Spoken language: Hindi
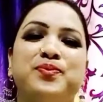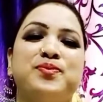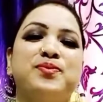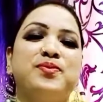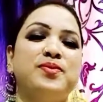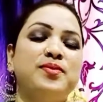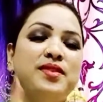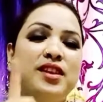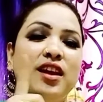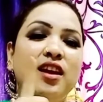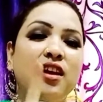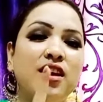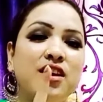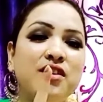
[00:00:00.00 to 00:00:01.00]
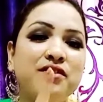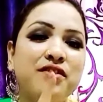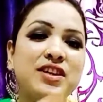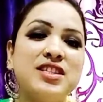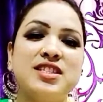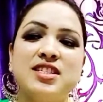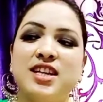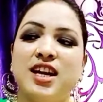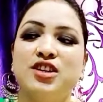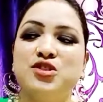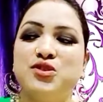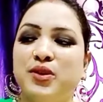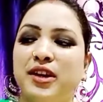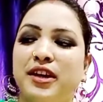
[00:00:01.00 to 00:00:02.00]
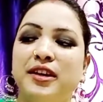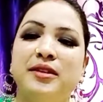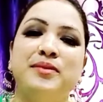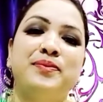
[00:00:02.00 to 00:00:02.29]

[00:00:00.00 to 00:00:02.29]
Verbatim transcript: करिए फर्स्ट साड़ी जो है